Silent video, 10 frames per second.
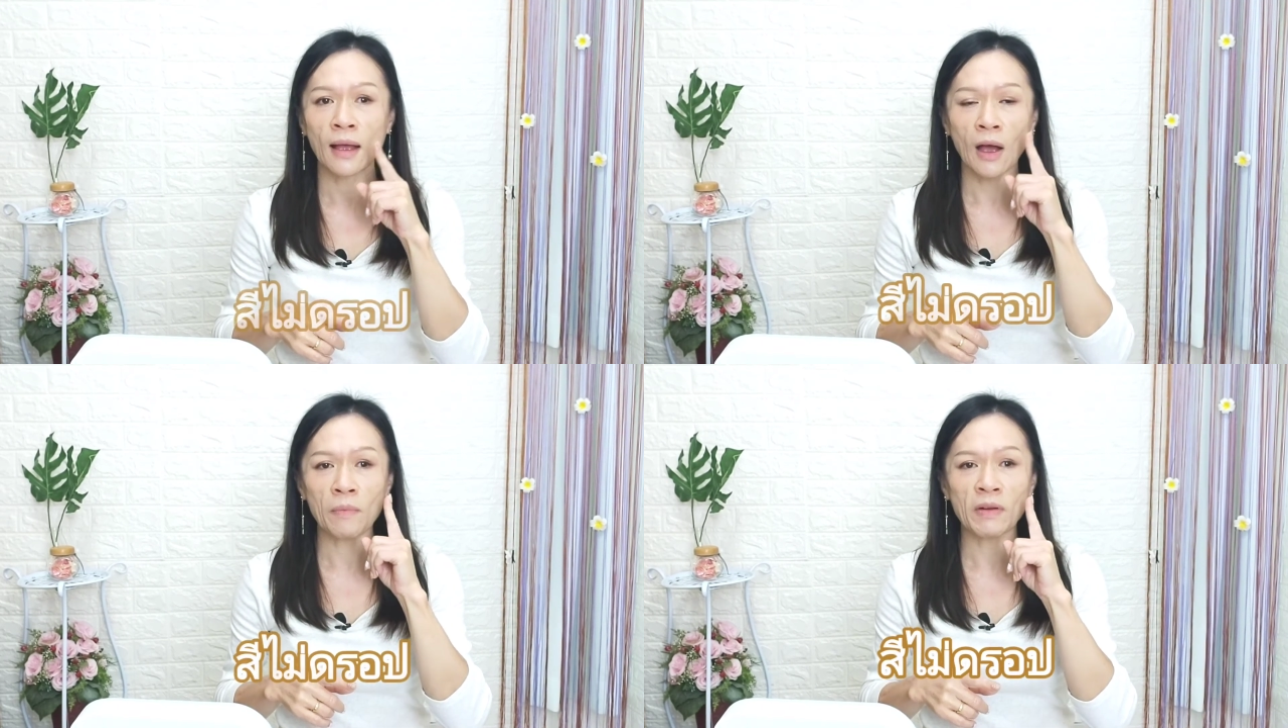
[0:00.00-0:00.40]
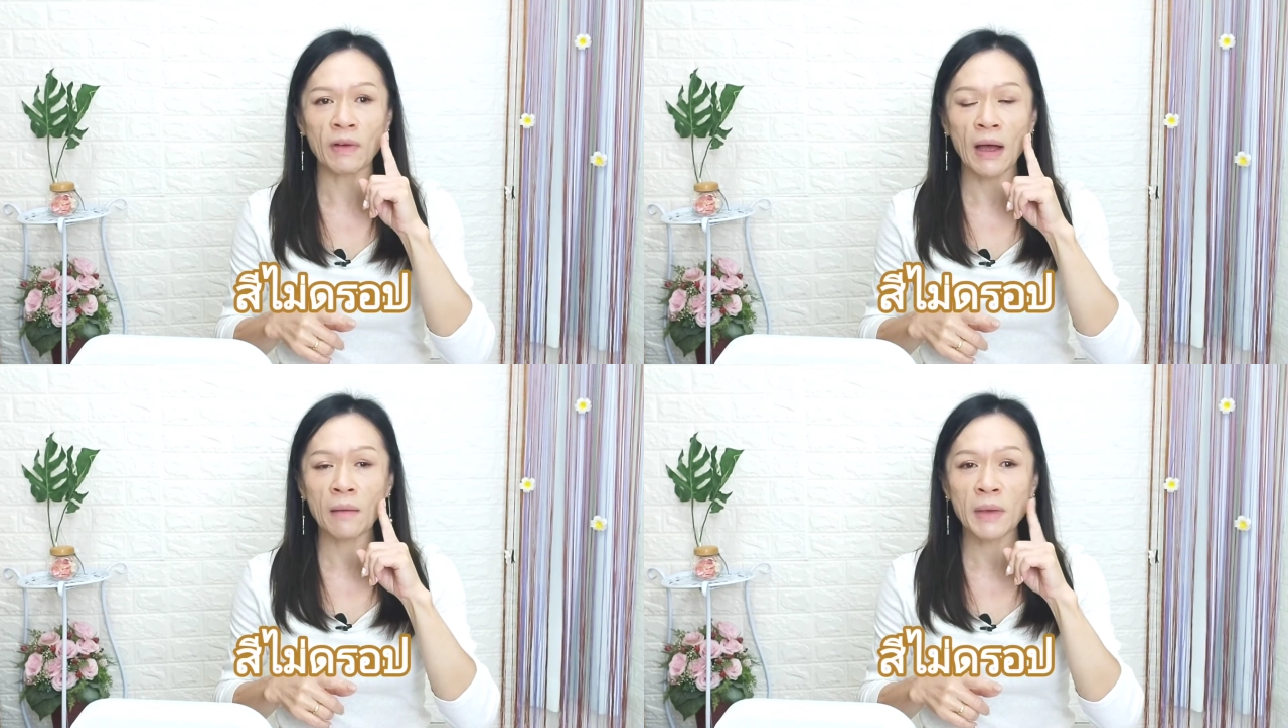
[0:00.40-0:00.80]
เอาเป็น
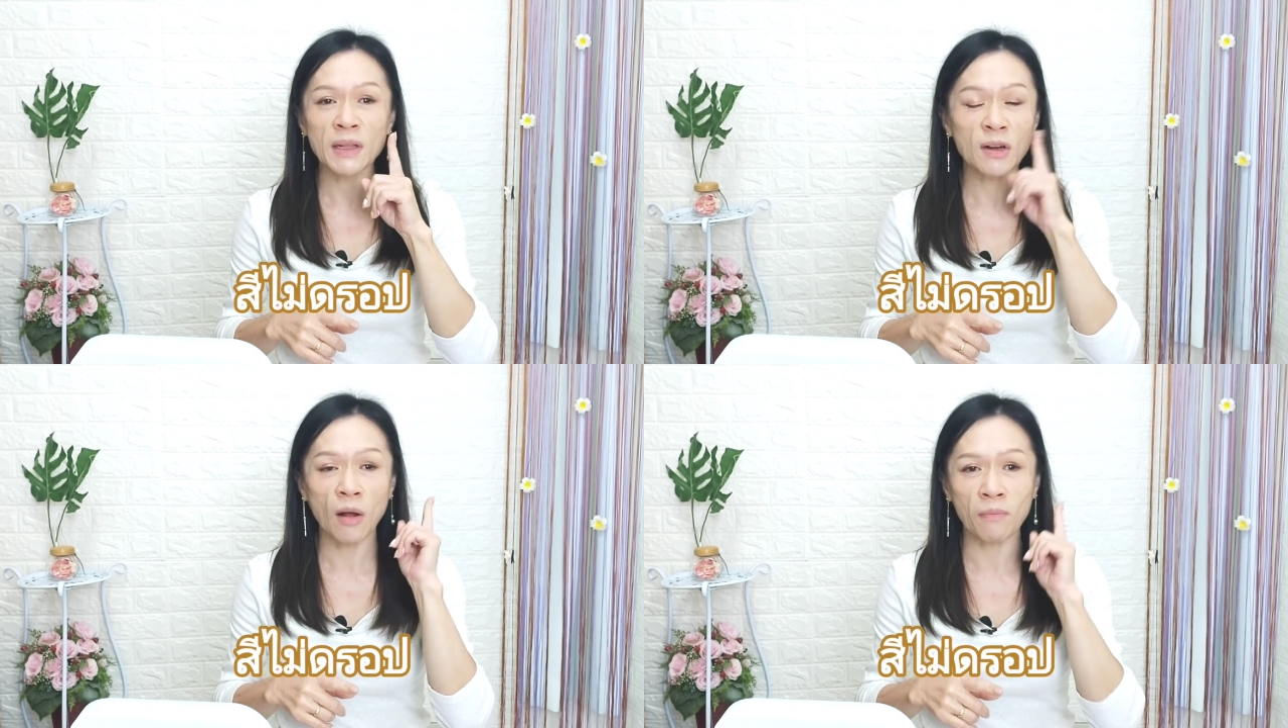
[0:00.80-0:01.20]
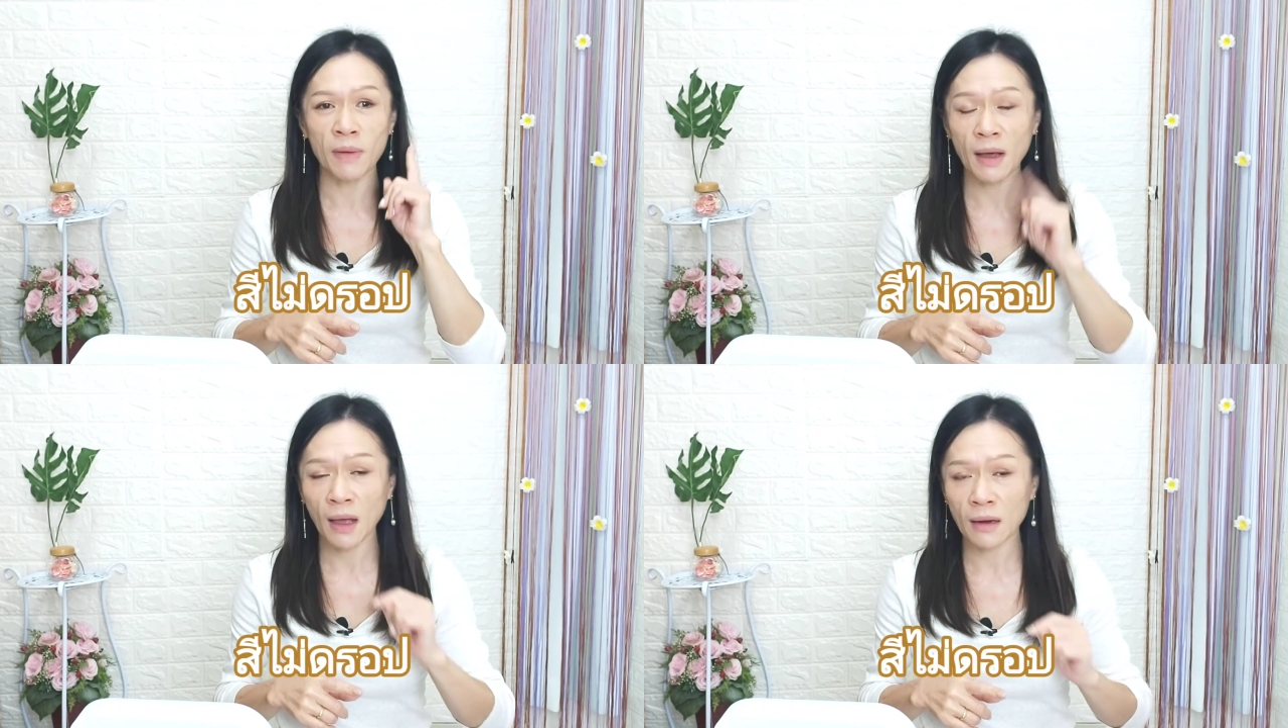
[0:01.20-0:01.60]
ว่าไม่ดรอป
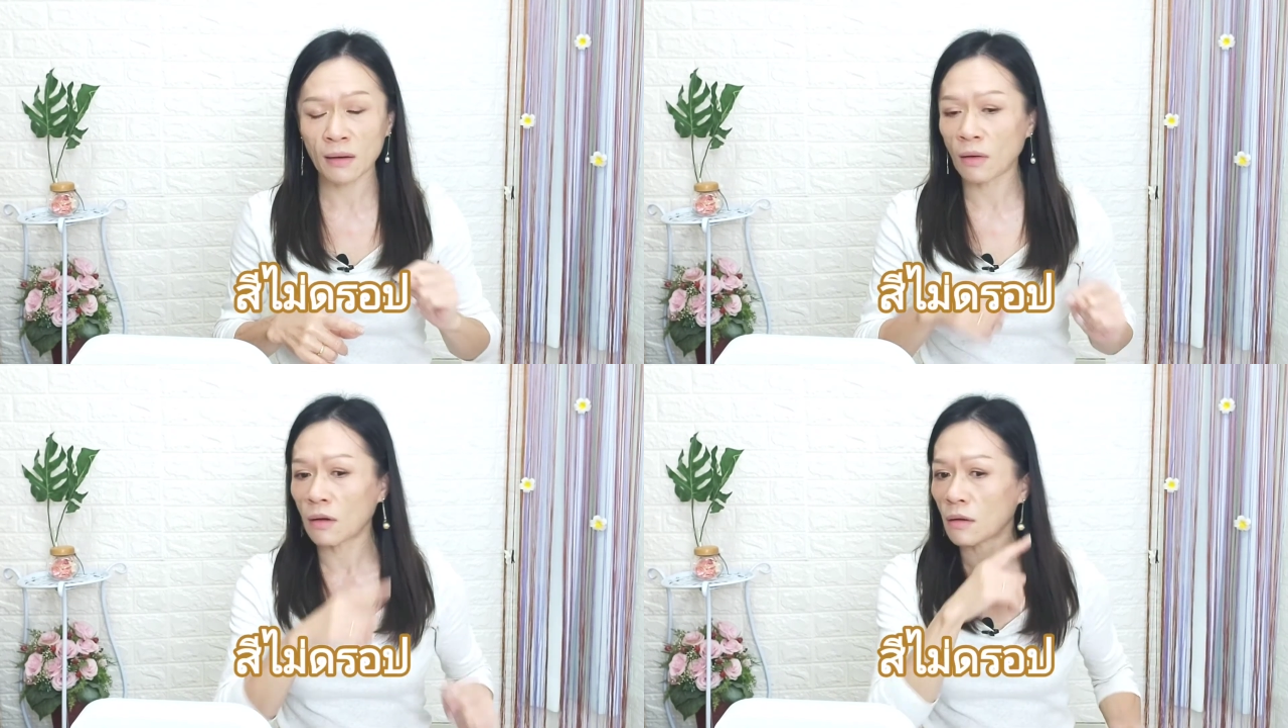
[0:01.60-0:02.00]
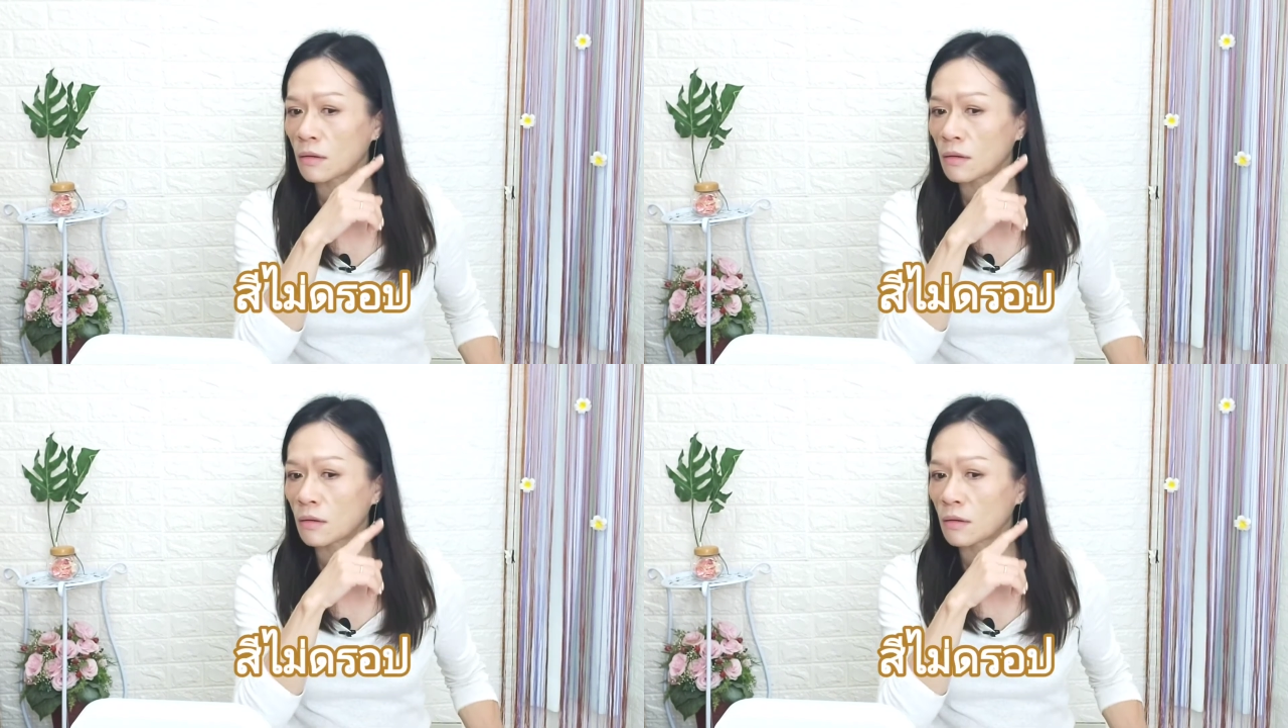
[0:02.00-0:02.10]
แล้วกันเนาะ